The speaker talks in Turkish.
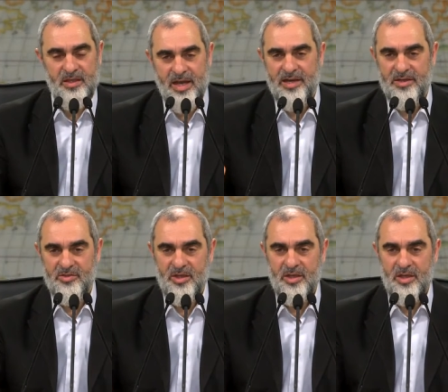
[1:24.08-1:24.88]
İdare
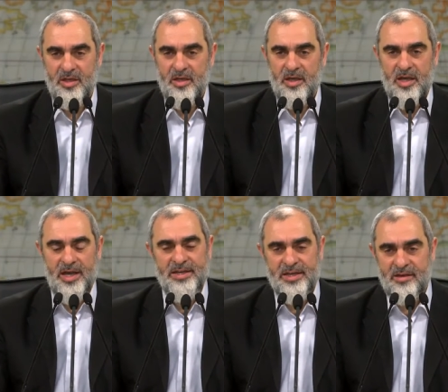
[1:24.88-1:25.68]
edecek.
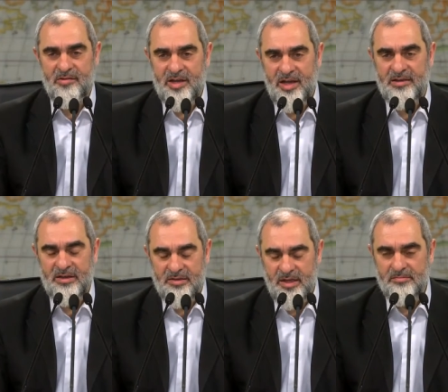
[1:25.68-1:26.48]
Kaynana ve
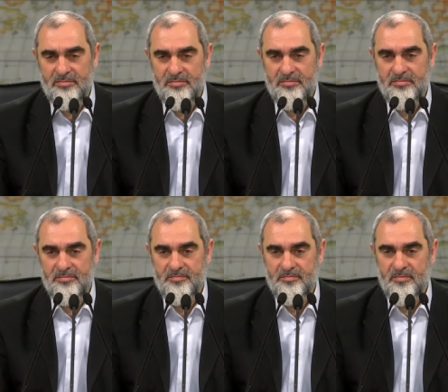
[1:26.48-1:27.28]
kaynata,
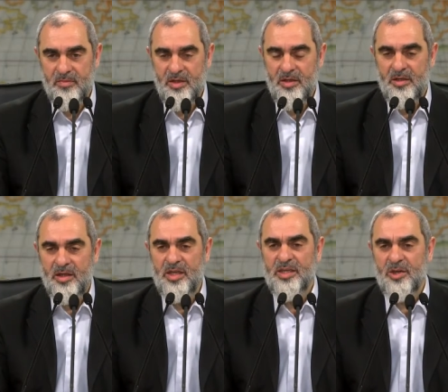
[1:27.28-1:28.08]

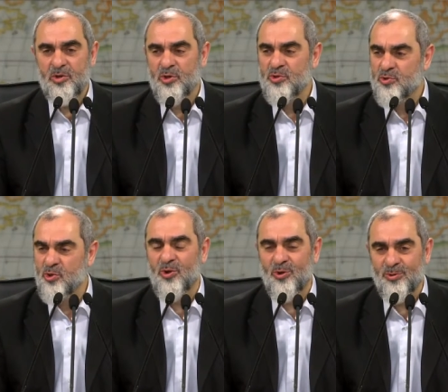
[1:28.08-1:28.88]
İki göz
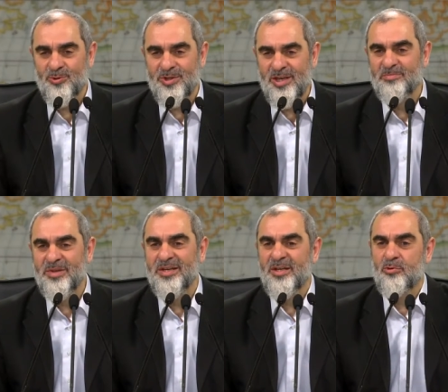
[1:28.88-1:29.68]
çok olur diye
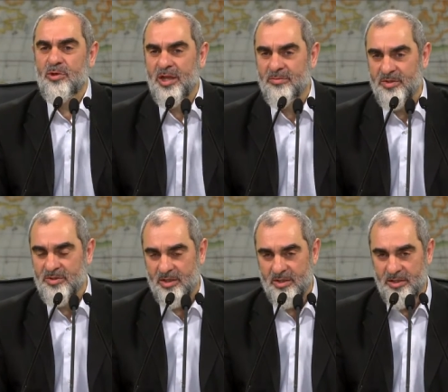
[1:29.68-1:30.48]
birini
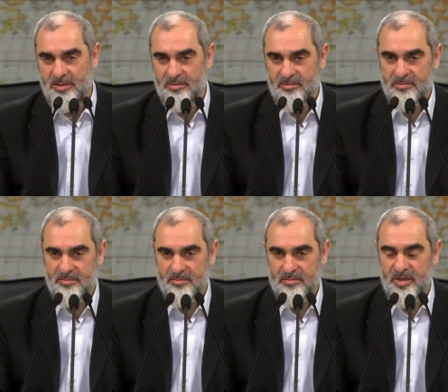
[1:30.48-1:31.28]
kullanmayacaklar.
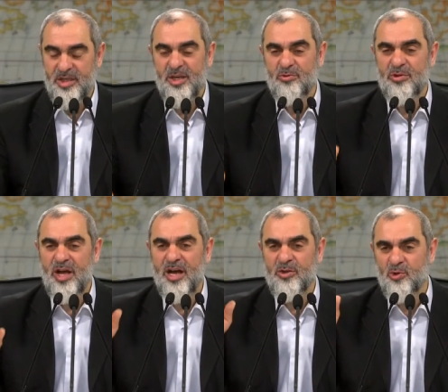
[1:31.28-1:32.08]
İki
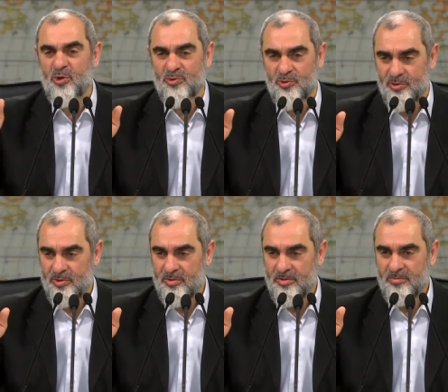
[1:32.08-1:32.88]
kulak
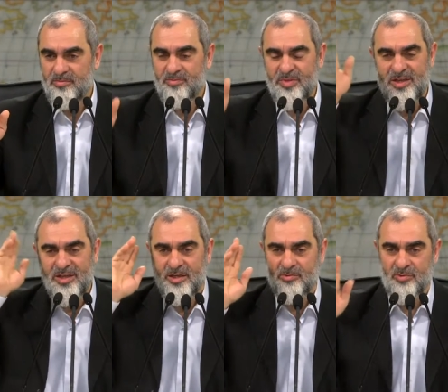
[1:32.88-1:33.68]
çoktur.
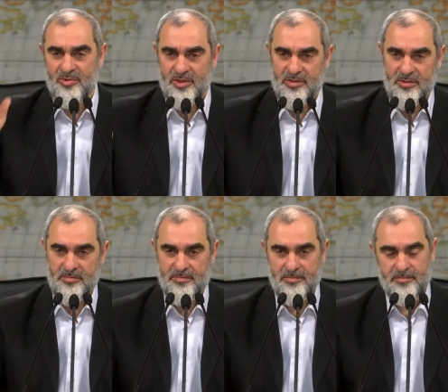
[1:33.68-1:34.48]
Biriyle duyacaksın.